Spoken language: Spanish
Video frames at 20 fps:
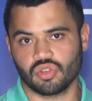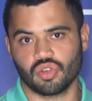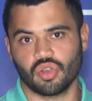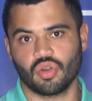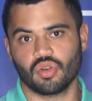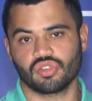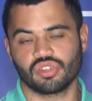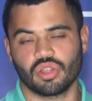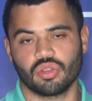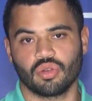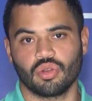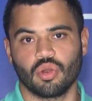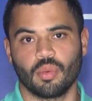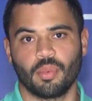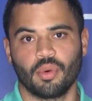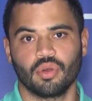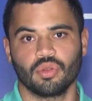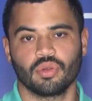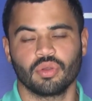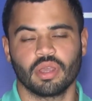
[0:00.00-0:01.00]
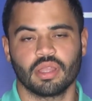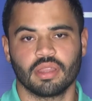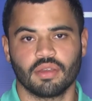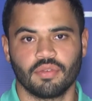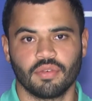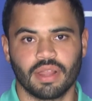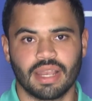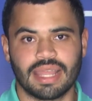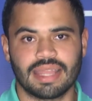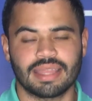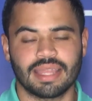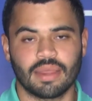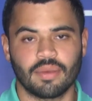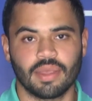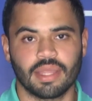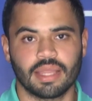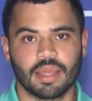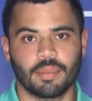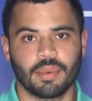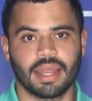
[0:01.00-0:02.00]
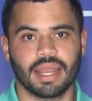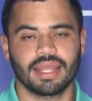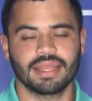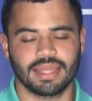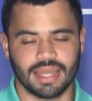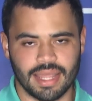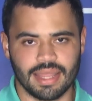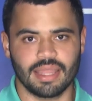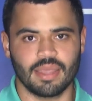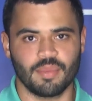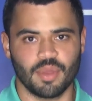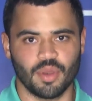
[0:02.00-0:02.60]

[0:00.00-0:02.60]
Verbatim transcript: Yo soy José Antonio Poito y esta fue la entrevista para Trendy